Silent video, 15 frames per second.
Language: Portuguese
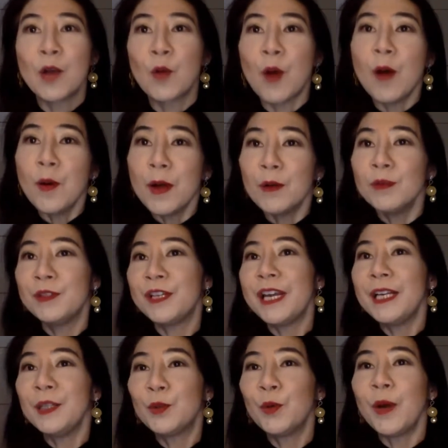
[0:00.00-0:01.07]
qual é o
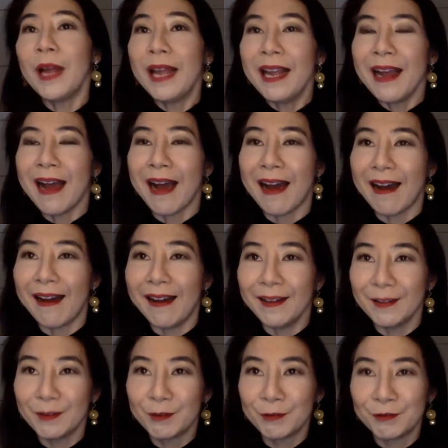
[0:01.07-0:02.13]
jeito
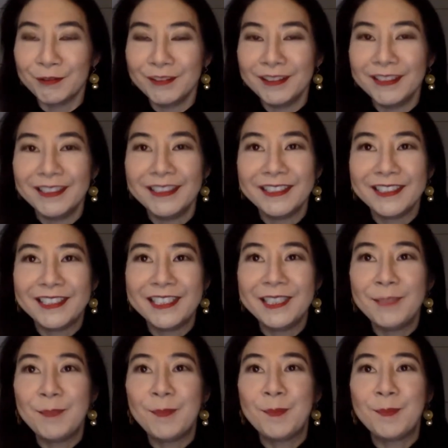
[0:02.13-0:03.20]
errado
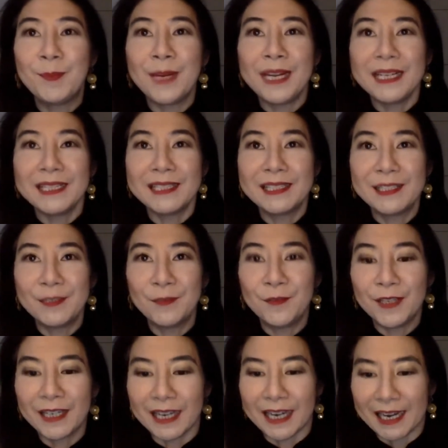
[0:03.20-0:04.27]
de
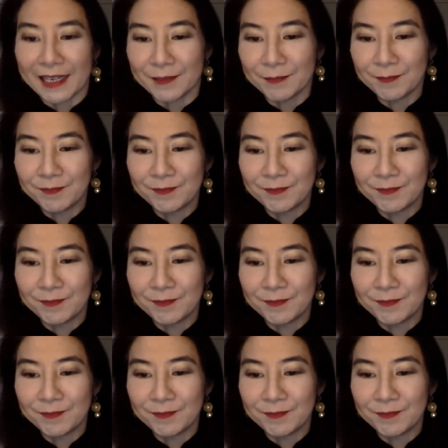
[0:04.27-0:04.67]
precificar.